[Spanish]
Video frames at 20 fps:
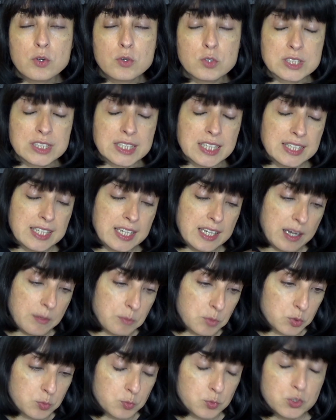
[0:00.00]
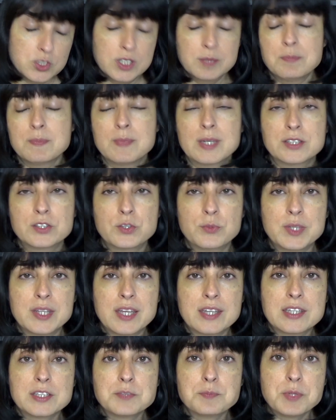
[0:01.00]
No es que tengamos muchas más
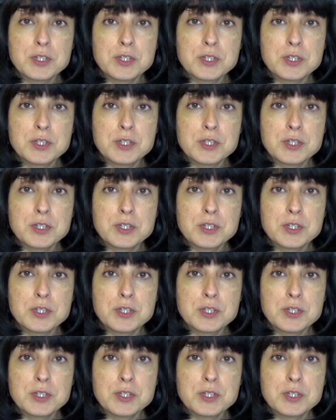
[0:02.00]
novedades,